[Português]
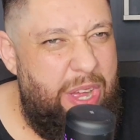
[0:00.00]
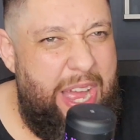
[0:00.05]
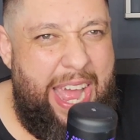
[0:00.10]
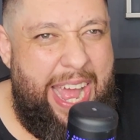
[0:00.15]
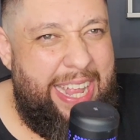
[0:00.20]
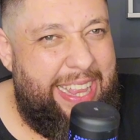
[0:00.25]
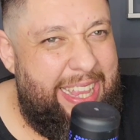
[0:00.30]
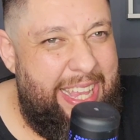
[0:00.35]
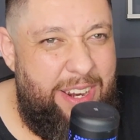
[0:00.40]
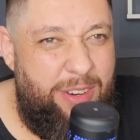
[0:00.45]

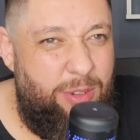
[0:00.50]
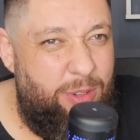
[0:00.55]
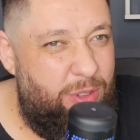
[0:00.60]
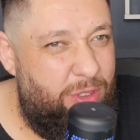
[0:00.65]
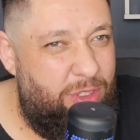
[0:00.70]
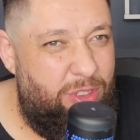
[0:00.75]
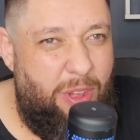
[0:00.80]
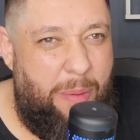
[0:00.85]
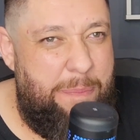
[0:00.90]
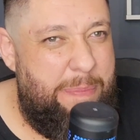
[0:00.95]
hétero
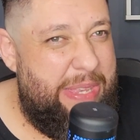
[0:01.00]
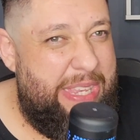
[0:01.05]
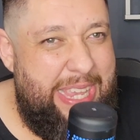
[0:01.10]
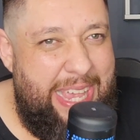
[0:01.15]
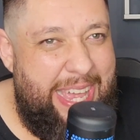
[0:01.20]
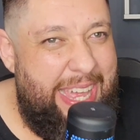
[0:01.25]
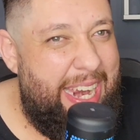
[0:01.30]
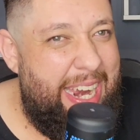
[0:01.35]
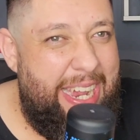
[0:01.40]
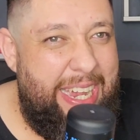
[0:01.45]

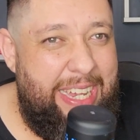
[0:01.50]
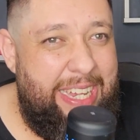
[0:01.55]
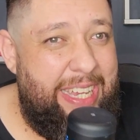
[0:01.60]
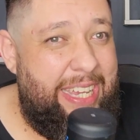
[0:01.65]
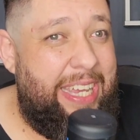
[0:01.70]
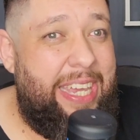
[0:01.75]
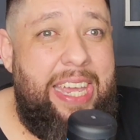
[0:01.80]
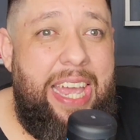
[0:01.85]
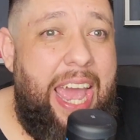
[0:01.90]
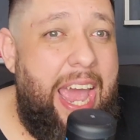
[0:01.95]
topzera
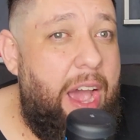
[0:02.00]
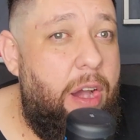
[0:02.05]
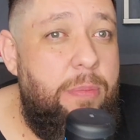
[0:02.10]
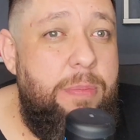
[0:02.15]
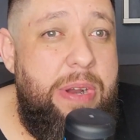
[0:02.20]
que é o